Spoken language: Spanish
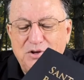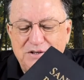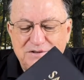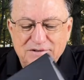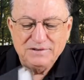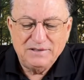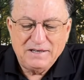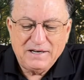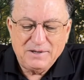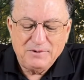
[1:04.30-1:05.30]
es
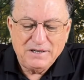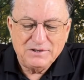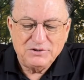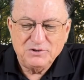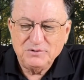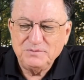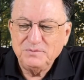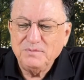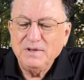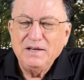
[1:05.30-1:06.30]
la revelación.
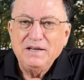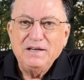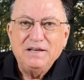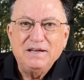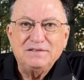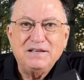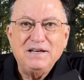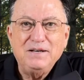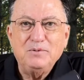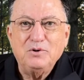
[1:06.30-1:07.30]
Y este
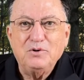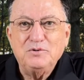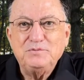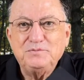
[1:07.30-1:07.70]
libro